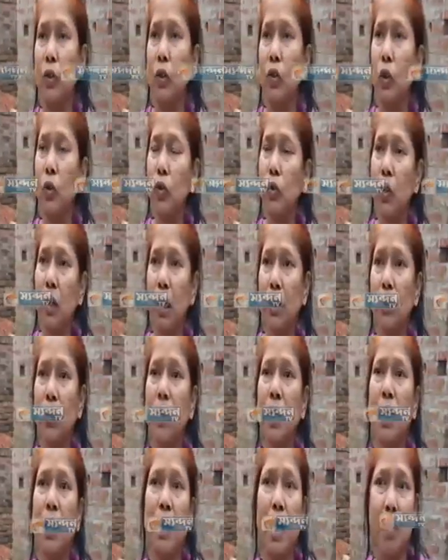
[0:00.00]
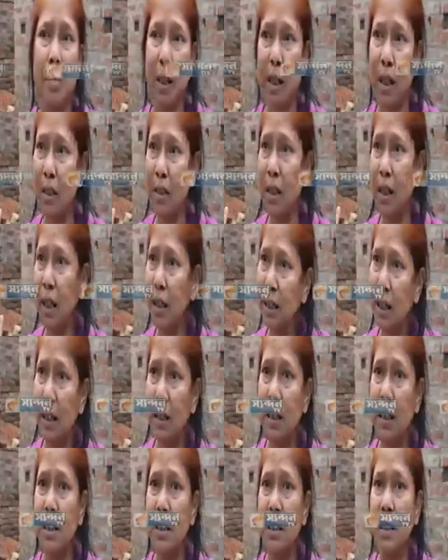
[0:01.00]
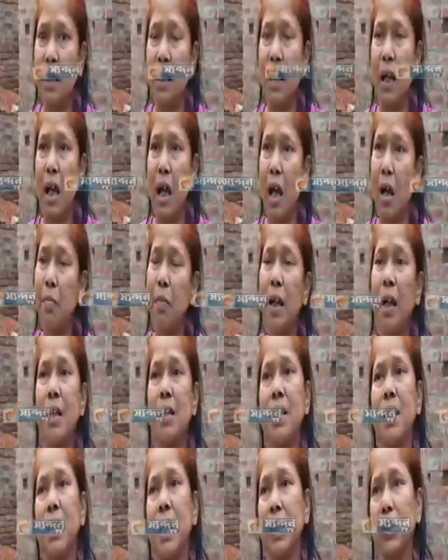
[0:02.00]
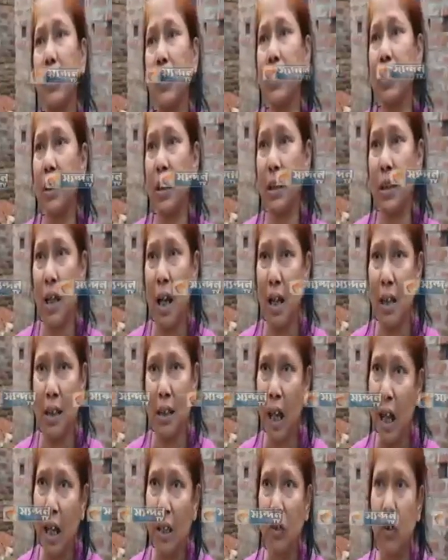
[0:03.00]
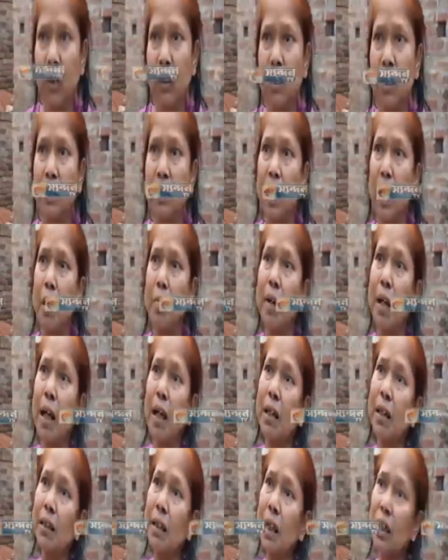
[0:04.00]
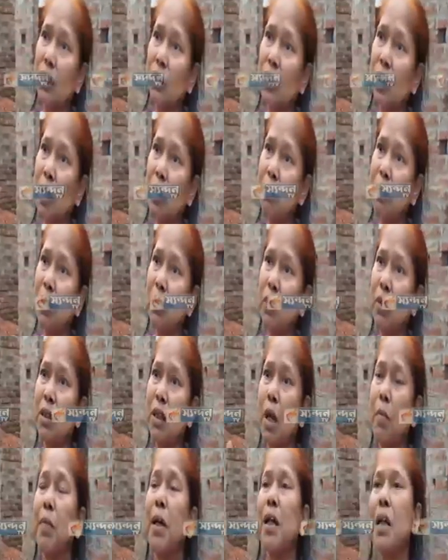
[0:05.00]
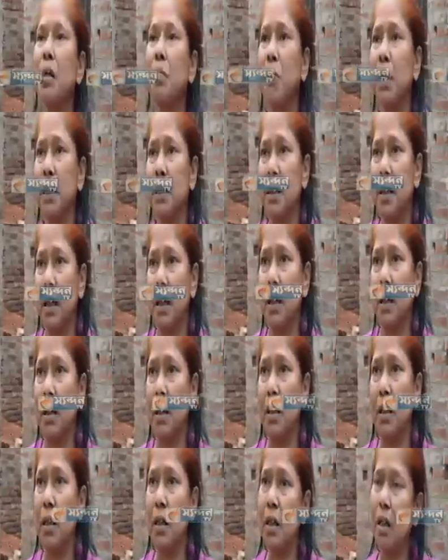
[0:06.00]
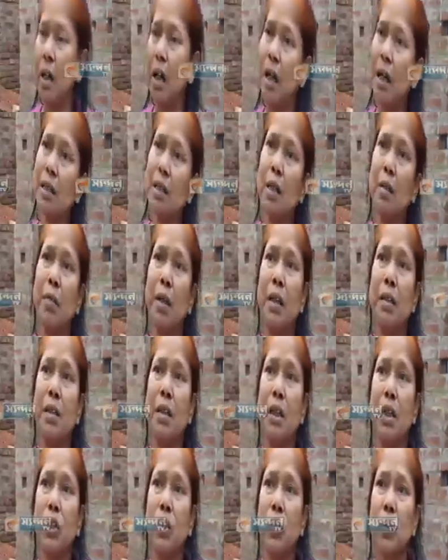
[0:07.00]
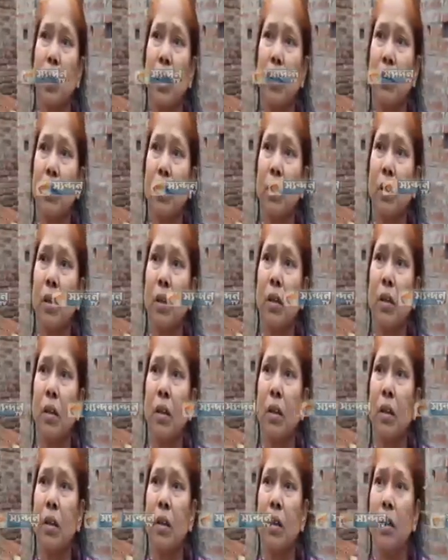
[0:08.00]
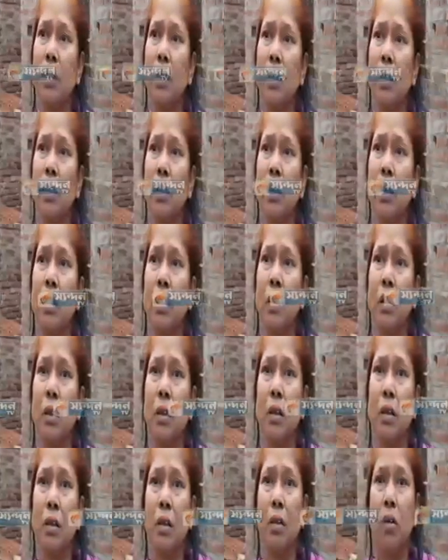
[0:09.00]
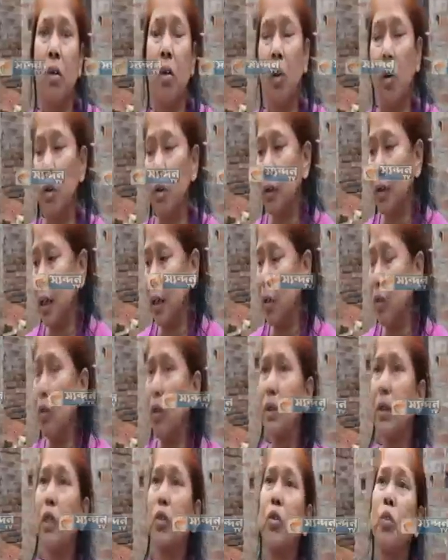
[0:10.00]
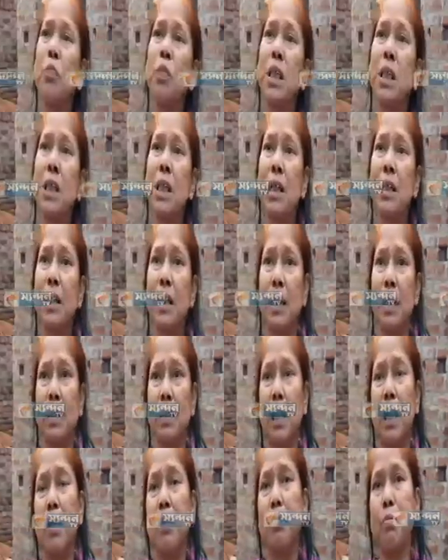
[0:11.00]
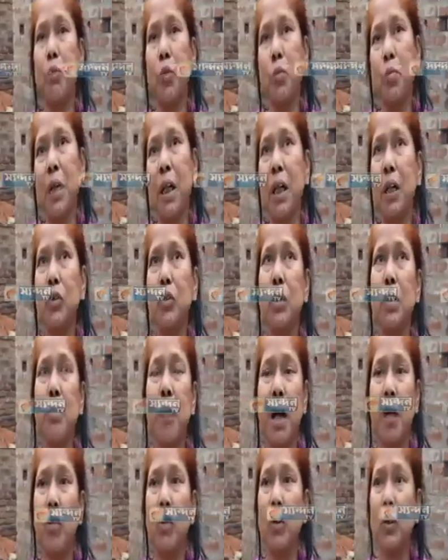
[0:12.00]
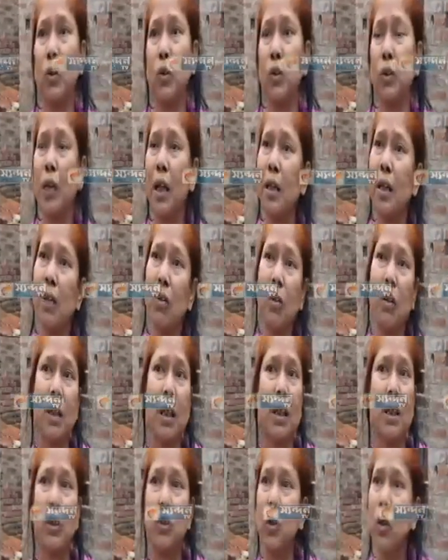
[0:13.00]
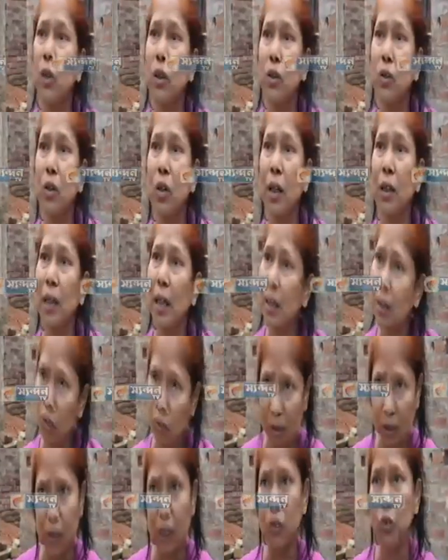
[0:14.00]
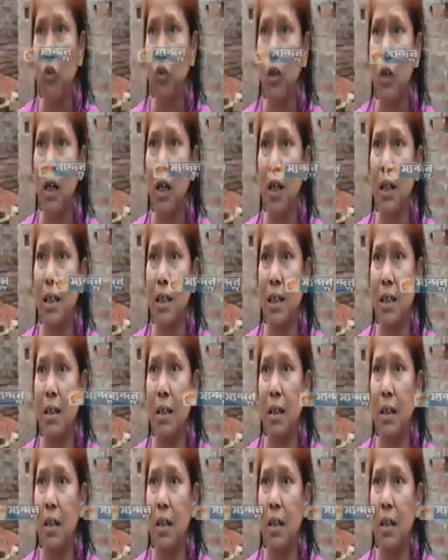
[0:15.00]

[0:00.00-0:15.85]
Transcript: যৌথ রেশন কার্ডটা আমার কাছে রাখা দিছি আমার কাছে রেশন কার্ড থাকা সত্ত্বে তারা আবার আলাদা রেশন কার্ড বাই করছে আমার নাম খাইটা আছে আমার কাছে রেশন কার্ড কাউন্সিলের ভূমিকা কিরকম অহন তাইনের কথা তো মিষ্টি আছে তাহলে ভূমিকা যদি ভালো হইতো তাইনের কথা কি জল দিত না তাইনের কথায় তো জল ডাকাচ্ছে